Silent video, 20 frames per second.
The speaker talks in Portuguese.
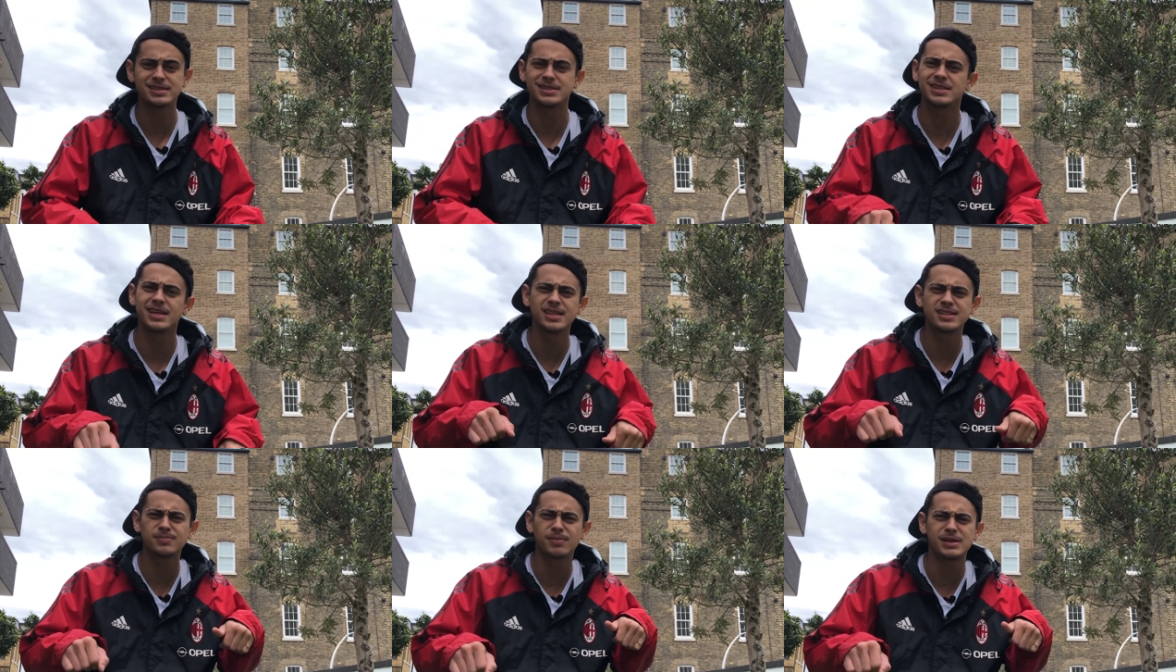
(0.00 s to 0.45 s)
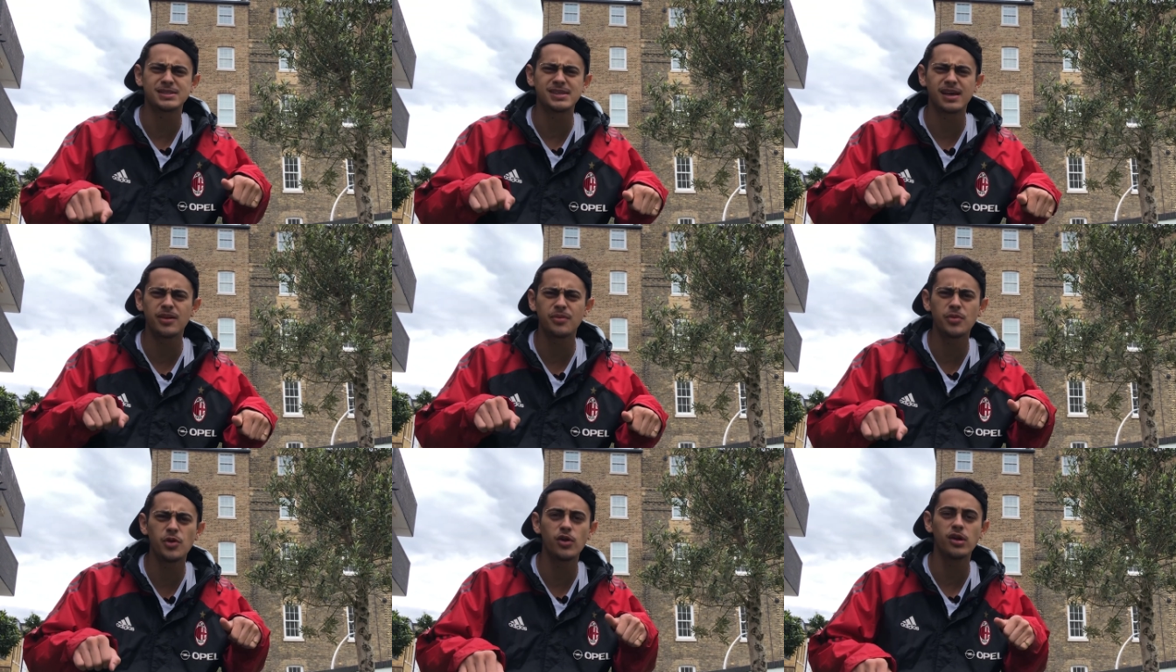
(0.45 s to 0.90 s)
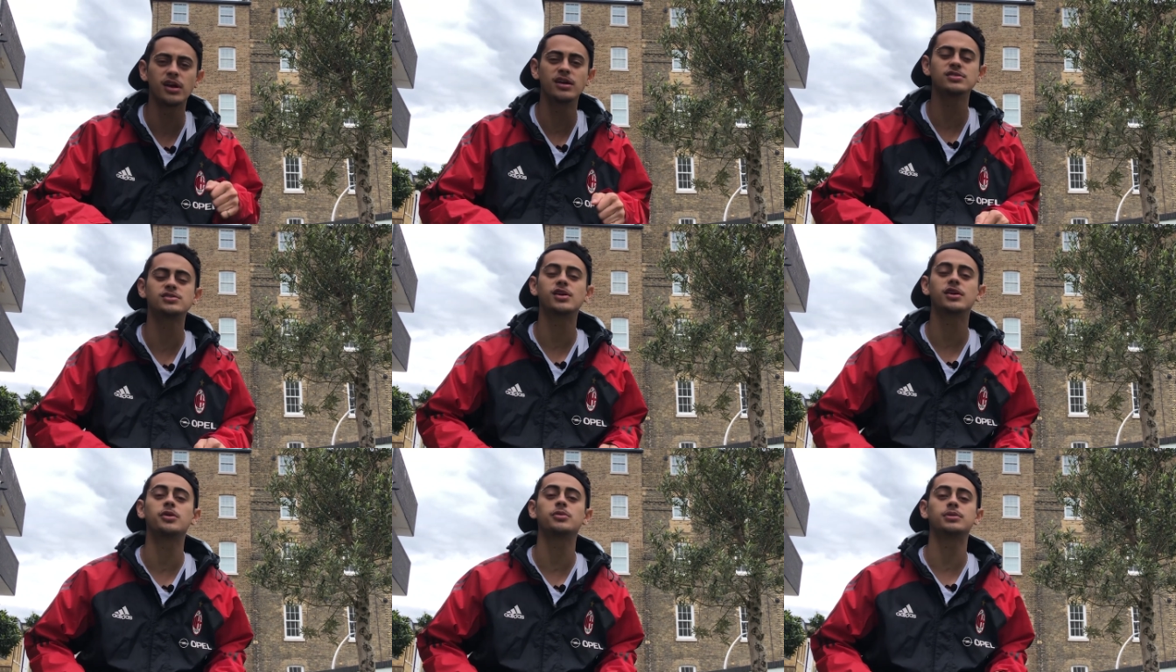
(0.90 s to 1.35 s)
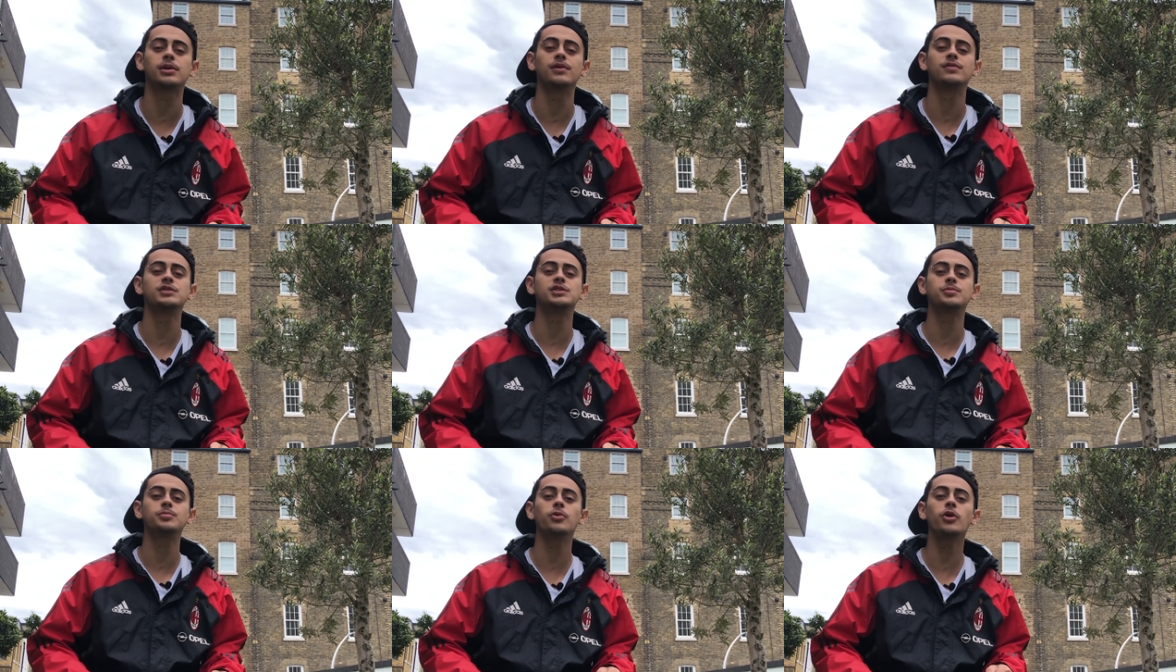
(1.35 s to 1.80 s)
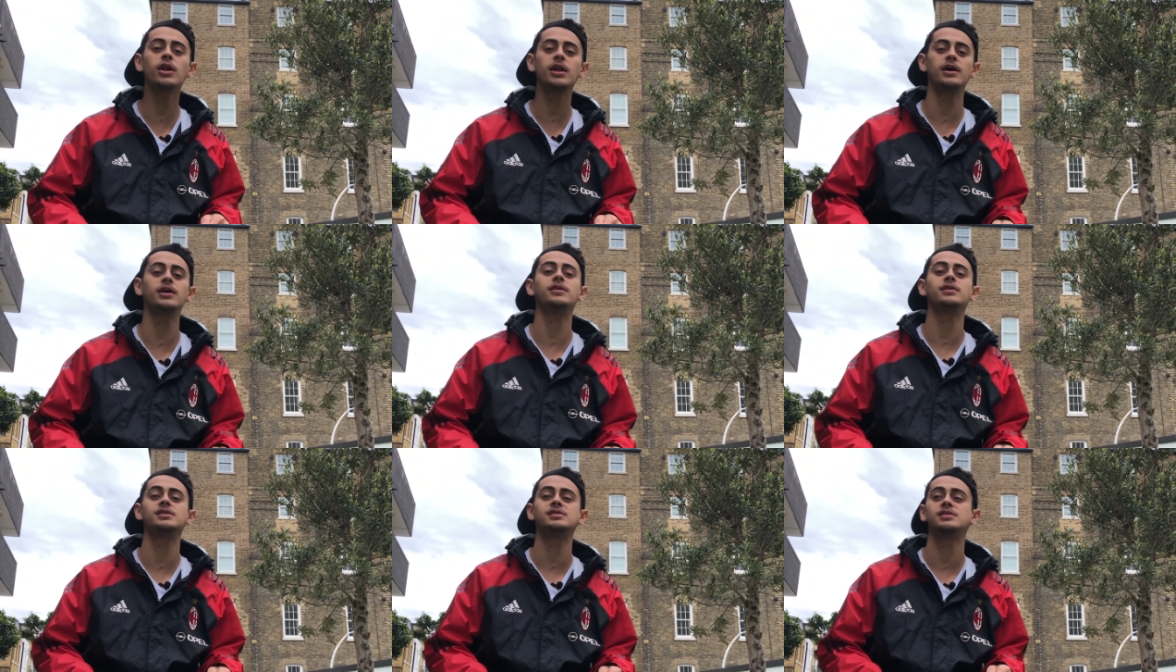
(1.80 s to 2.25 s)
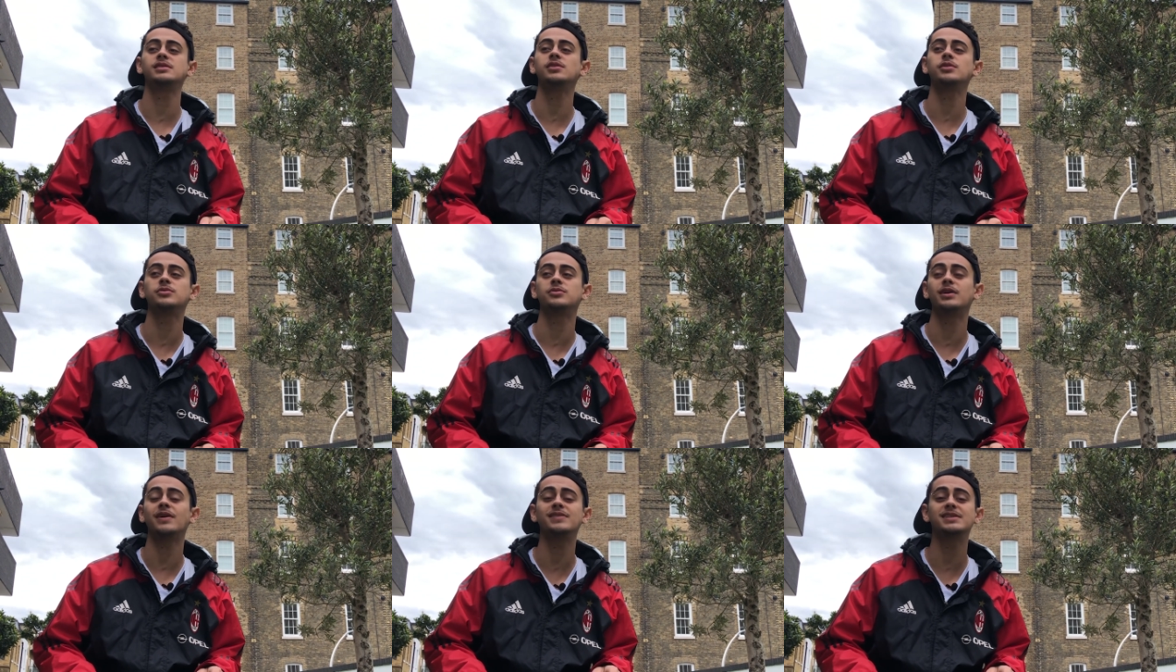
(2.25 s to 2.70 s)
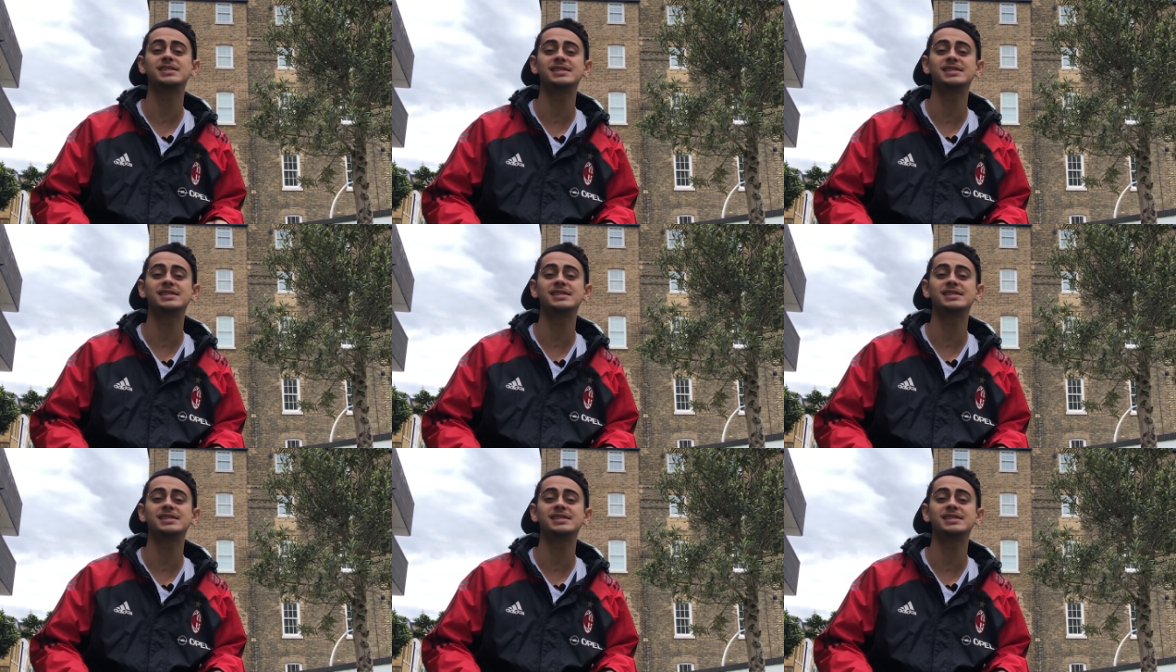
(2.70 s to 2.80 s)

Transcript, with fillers: assim, eles passaram me olhando, só que eu tava, tipo, olhando, assim, eu não tava